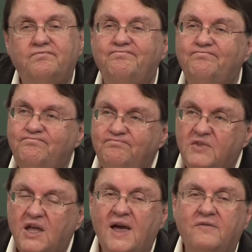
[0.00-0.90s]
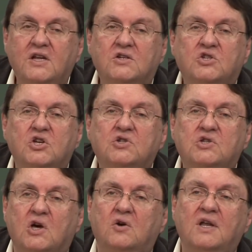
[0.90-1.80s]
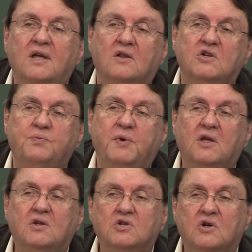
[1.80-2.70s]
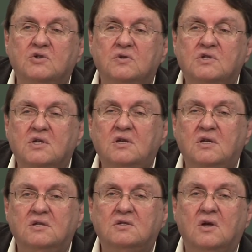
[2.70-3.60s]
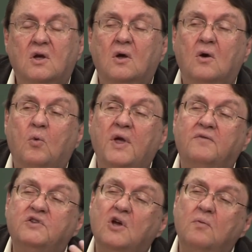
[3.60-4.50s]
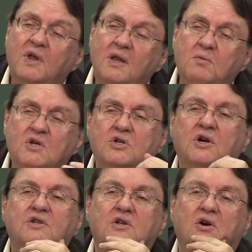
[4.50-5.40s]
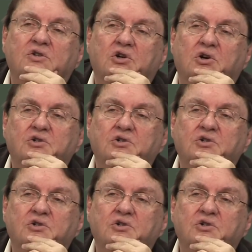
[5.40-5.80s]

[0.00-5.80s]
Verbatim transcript: Они не могут ходить в венгерскую церковь. Поэтому они ходят в англоязычную церковь по воскресеньям.